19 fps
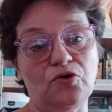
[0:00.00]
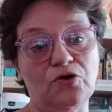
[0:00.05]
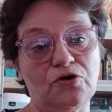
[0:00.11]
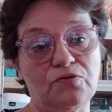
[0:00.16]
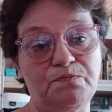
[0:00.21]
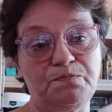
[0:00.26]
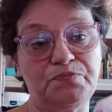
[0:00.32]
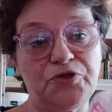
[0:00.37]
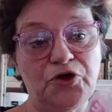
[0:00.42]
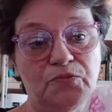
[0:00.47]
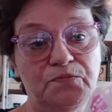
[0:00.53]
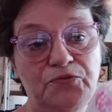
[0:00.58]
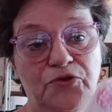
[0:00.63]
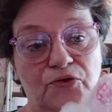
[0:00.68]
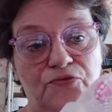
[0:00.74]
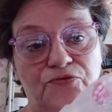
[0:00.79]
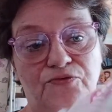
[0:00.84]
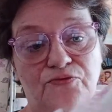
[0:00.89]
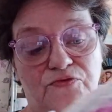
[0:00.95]
croc top
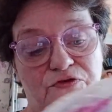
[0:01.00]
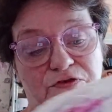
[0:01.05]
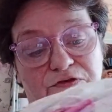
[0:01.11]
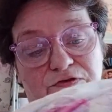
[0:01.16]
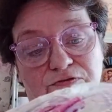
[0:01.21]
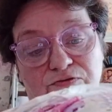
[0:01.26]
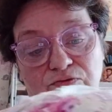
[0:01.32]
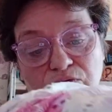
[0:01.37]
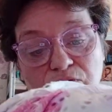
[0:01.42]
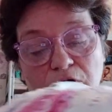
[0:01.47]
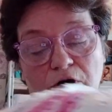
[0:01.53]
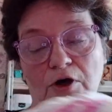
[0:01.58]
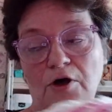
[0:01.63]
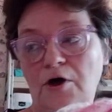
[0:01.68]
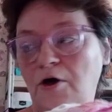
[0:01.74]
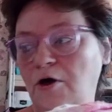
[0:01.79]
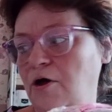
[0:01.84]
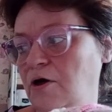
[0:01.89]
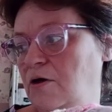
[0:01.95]
dans ce tissu.
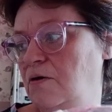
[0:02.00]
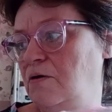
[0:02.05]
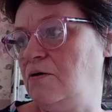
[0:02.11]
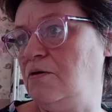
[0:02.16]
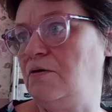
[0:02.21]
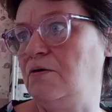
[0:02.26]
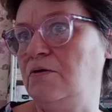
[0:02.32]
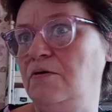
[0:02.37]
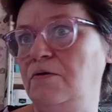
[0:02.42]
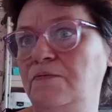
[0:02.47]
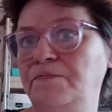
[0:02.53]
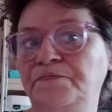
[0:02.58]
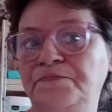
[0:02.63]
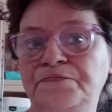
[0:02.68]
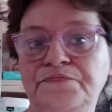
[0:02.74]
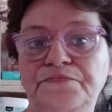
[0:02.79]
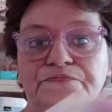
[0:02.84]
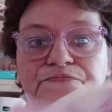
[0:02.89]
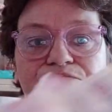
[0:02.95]

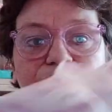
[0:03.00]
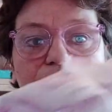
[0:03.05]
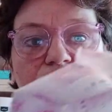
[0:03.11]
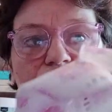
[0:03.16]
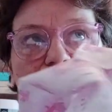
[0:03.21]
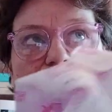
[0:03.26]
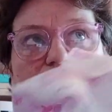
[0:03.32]
Euh,